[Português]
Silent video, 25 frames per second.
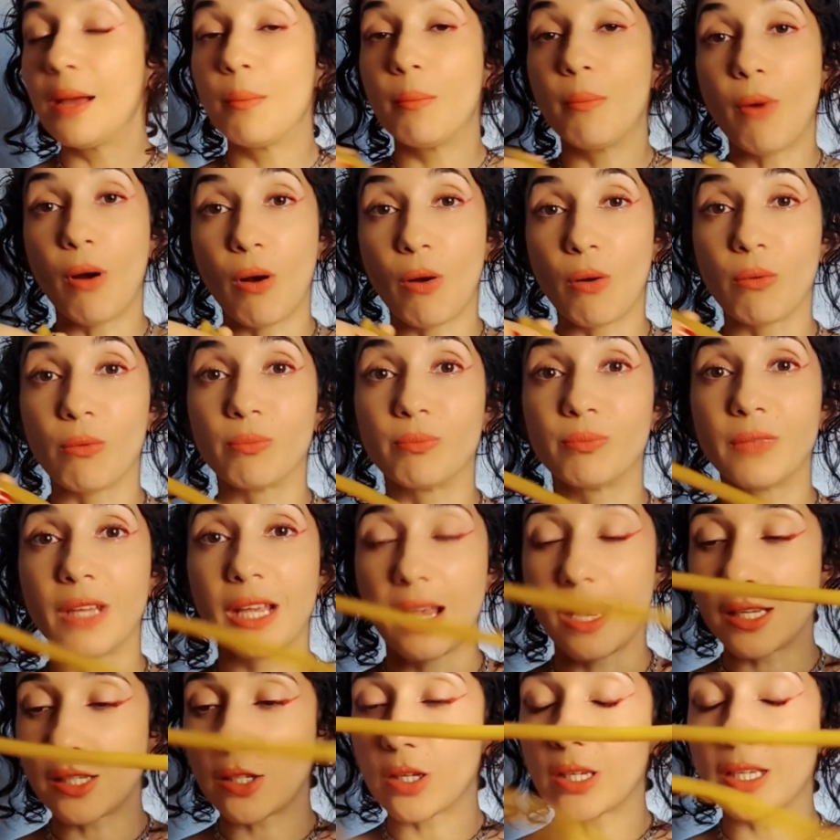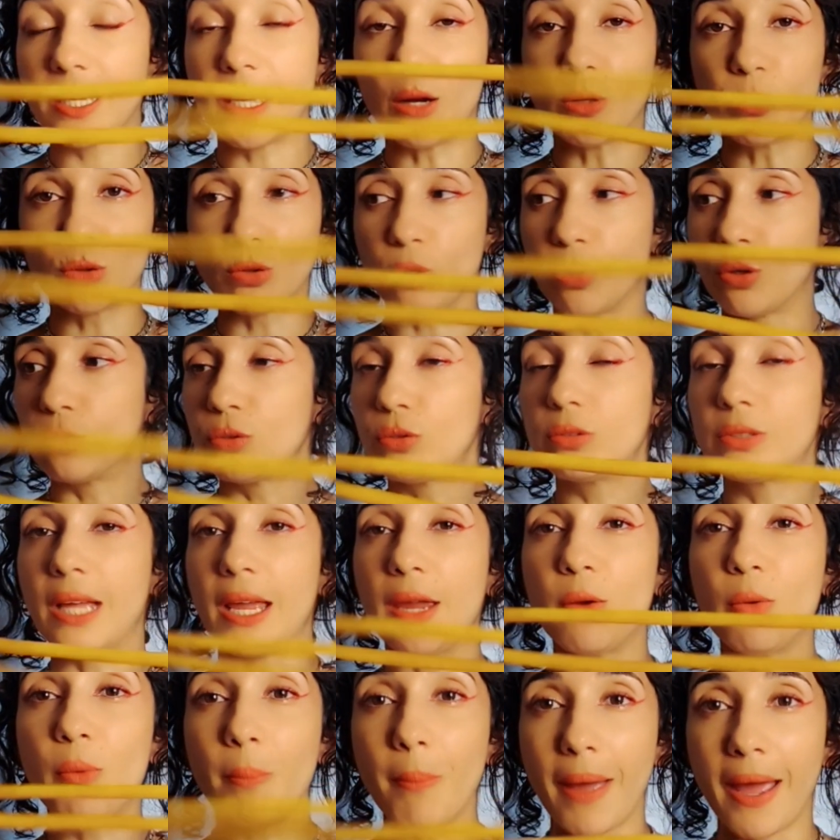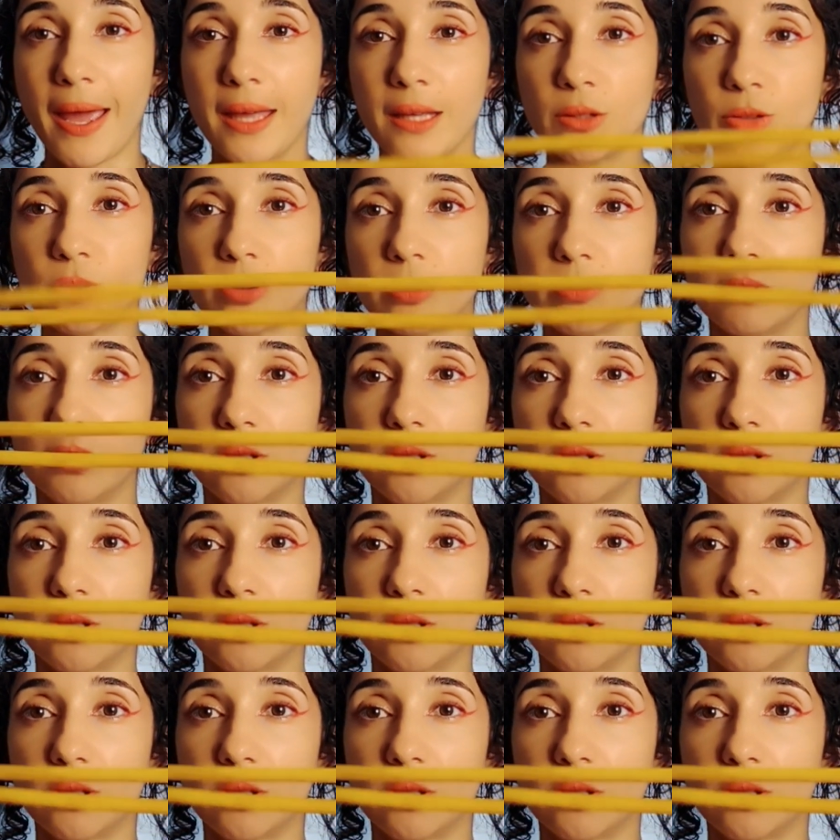Bom, isso aqui ao todo tem um metro,